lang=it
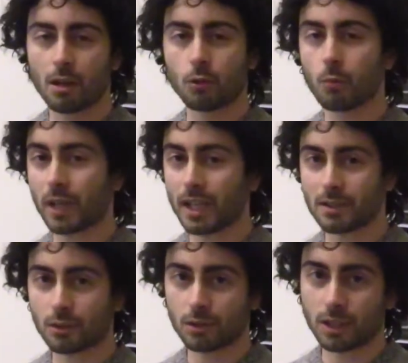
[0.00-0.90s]
Un
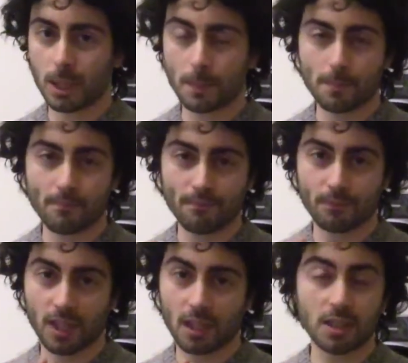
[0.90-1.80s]
prezzo che mh,
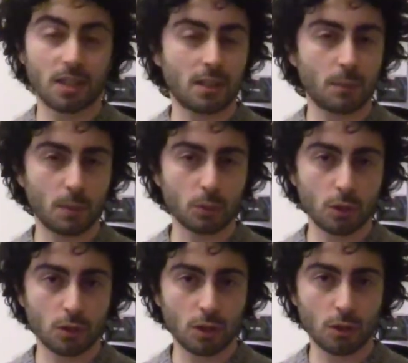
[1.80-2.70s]
mm, sarà sempre
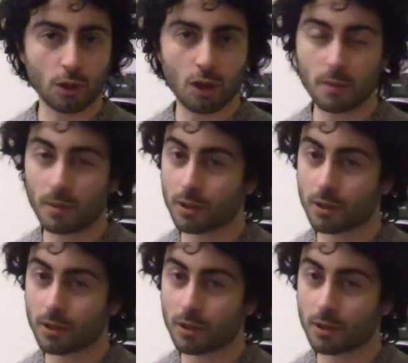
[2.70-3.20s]
piuttosto economico,